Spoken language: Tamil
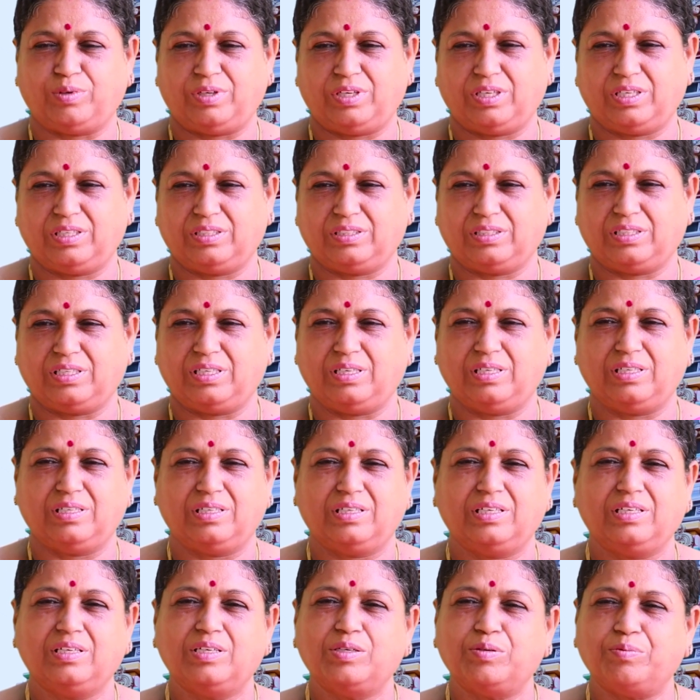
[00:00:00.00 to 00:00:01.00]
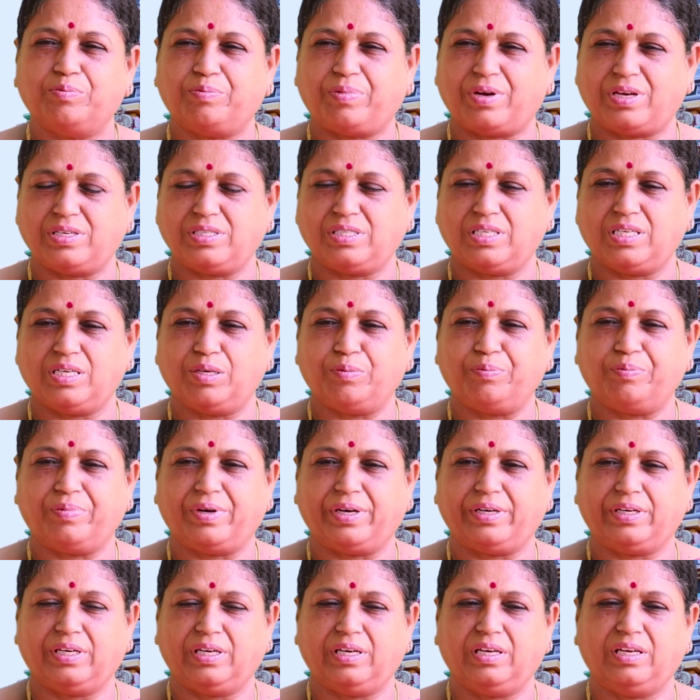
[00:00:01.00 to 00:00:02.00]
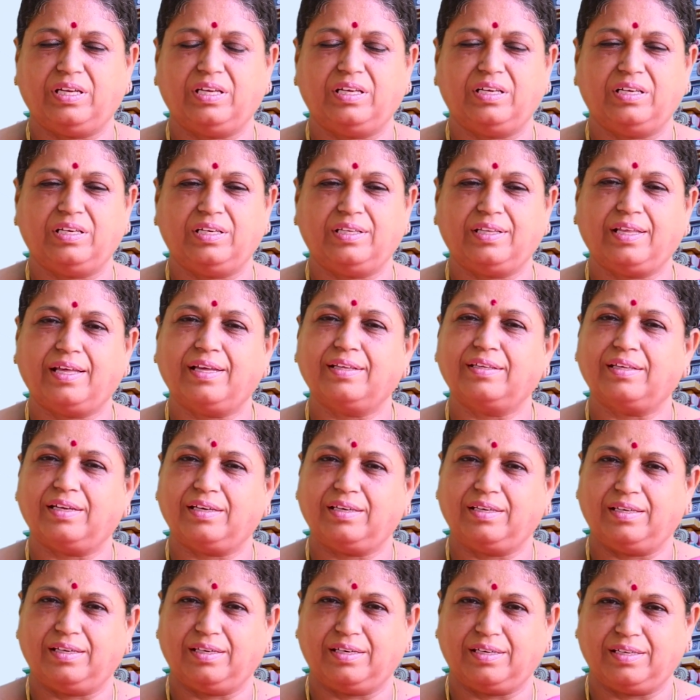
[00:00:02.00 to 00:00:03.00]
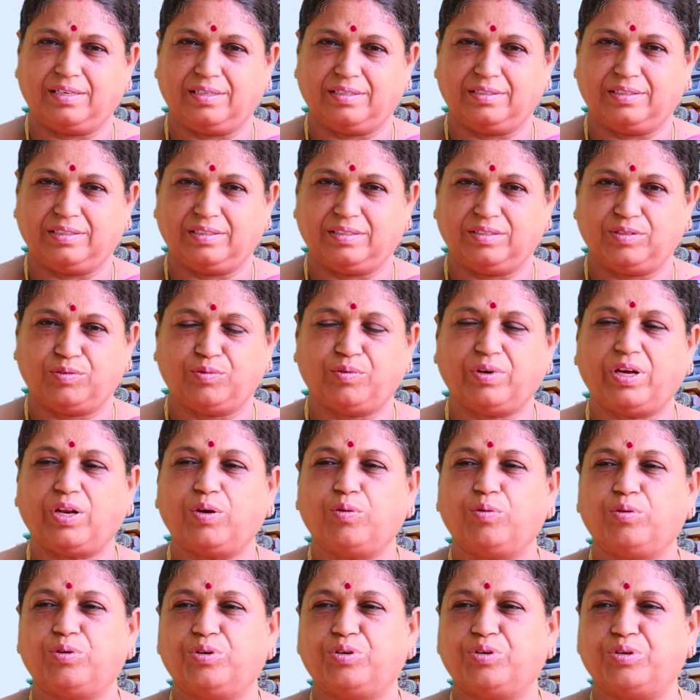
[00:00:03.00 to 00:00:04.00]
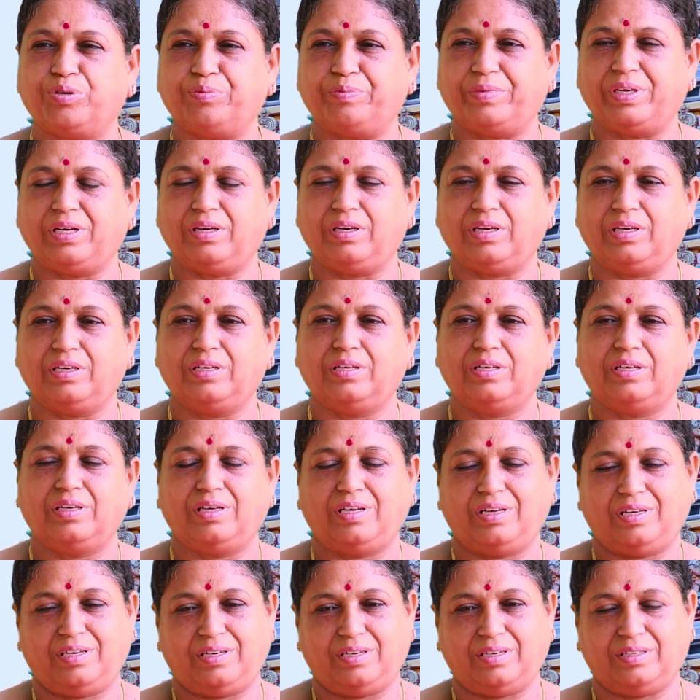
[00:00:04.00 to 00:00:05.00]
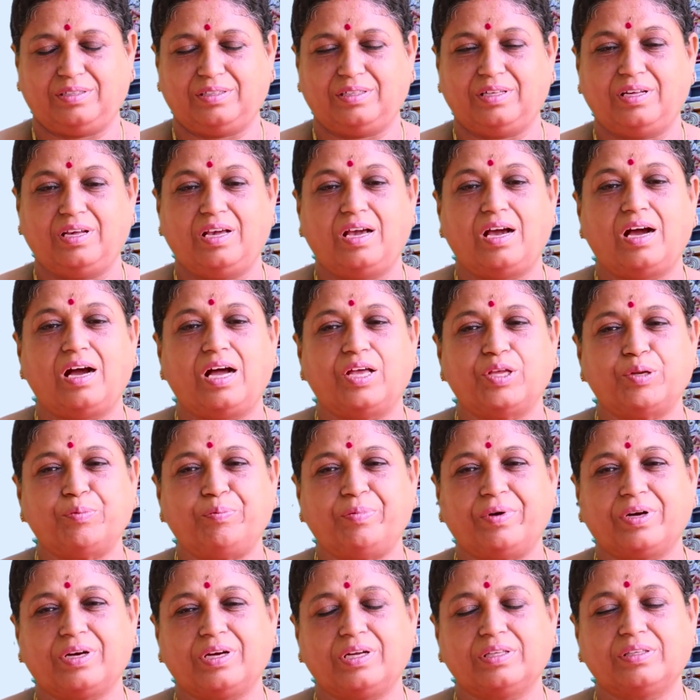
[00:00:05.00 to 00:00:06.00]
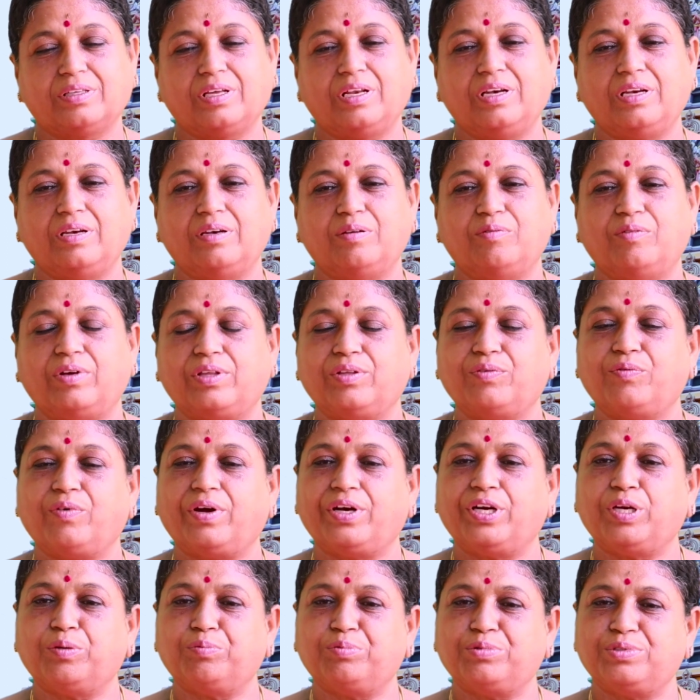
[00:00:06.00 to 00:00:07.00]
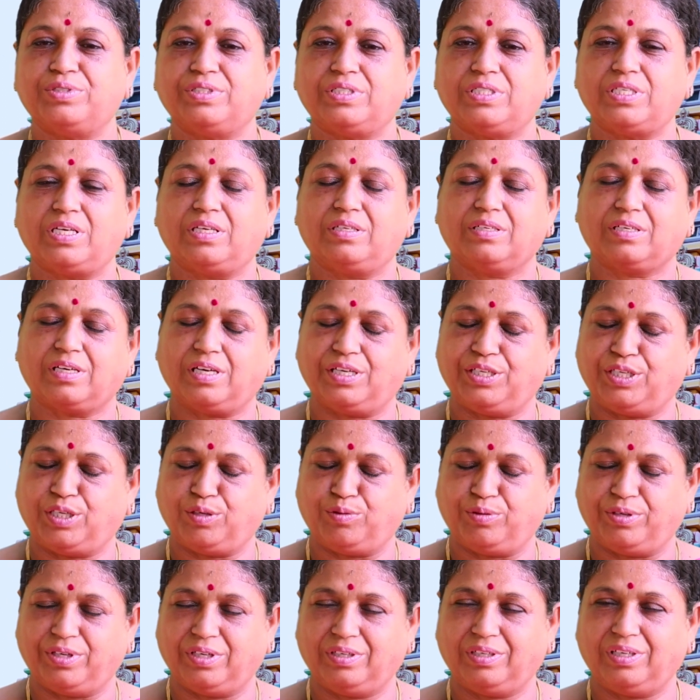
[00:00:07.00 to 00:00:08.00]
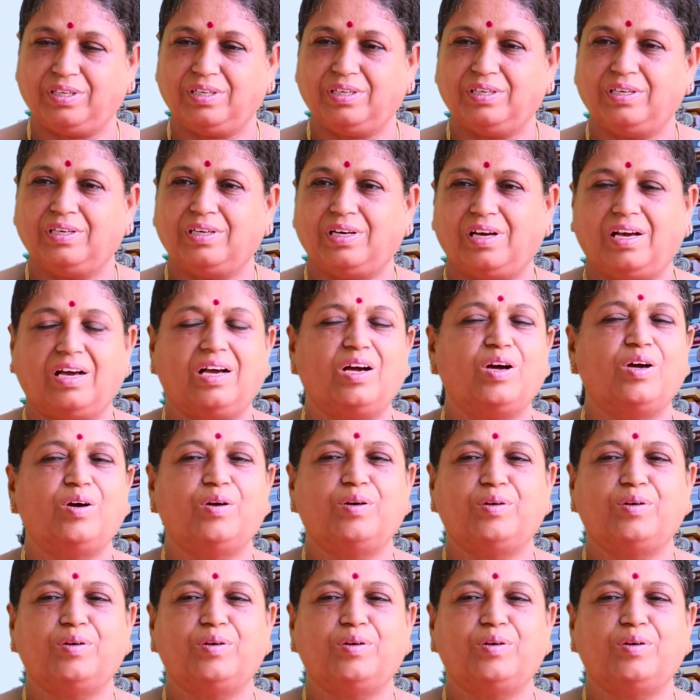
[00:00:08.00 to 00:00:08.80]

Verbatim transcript: உலகத்தில் பசி பட்டினி இதே தான் இருக்கிறது வேறு ஒன்றும் இல்லை என்று அதன் பக்கத்தில் அந்த வண்ணப்பூச்சியை கண்டவுடன் ஆ